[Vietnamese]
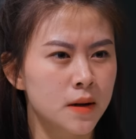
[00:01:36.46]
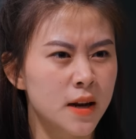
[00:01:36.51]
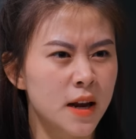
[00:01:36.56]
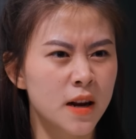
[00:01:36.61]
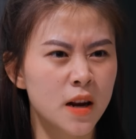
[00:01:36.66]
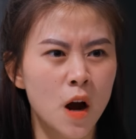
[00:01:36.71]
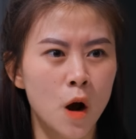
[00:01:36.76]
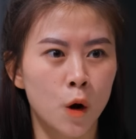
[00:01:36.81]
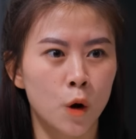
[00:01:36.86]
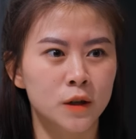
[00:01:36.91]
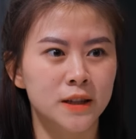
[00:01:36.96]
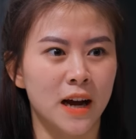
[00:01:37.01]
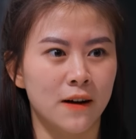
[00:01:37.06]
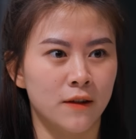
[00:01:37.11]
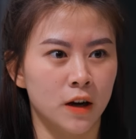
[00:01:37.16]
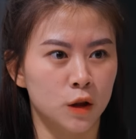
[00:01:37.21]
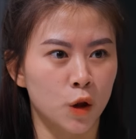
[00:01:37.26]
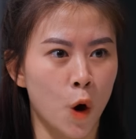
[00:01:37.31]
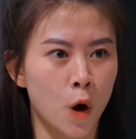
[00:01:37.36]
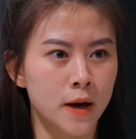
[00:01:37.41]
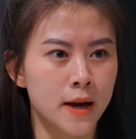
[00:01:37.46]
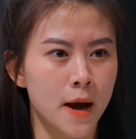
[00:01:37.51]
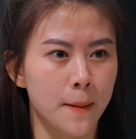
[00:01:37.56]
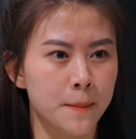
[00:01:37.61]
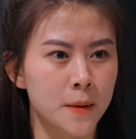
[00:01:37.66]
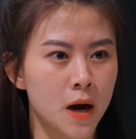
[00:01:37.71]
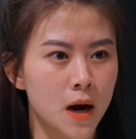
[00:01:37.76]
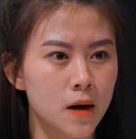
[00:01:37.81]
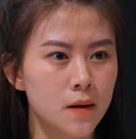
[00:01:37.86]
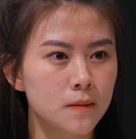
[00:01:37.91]
Thế đừng có giả vờ tội nghiệp
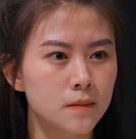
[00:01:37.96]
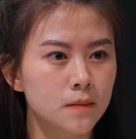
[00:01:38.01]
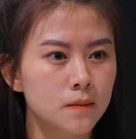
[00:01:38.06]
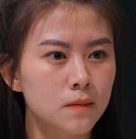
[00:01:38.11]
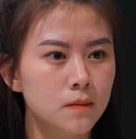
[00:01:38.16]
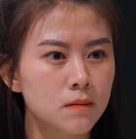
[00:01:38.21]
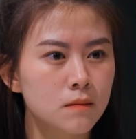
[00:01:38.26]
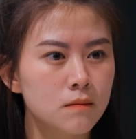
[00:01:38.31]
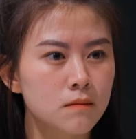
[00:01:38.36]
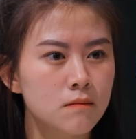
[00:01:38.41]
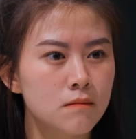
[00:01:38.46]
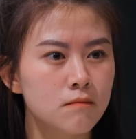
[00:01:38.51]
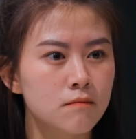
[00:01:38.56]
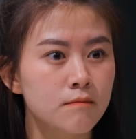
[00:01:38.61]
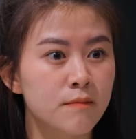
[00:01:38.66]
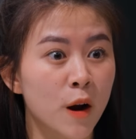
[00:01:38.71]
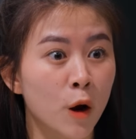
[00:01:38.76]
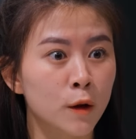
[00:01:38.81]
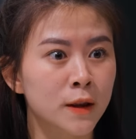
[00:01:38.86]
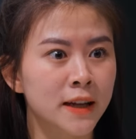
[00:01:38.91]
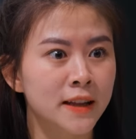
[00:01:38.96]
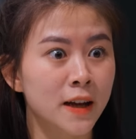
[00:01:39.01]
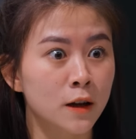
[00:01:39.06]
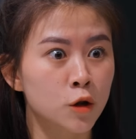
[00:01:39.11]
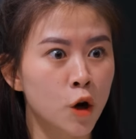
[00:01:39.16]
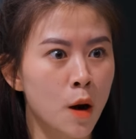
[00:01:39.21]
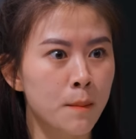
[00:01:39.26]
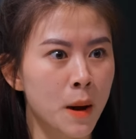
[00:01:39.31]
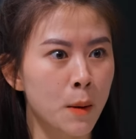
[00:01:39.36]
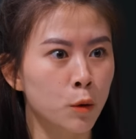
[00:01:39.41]
nữa Mày có tin tao
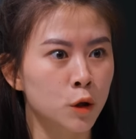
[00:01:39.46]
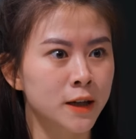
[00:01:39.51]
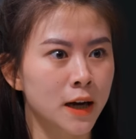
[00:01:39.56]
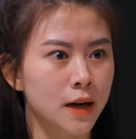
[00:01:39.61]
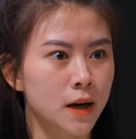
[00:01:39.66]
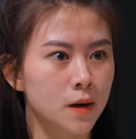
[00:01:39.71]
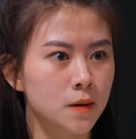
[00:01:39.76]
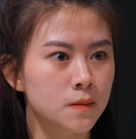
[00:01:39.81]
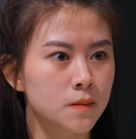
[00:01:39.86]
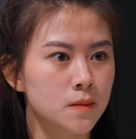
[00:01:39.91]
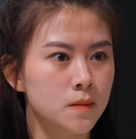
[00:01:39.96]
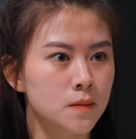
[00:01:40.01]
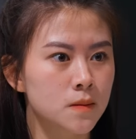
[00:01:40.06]
cho mày một trận không?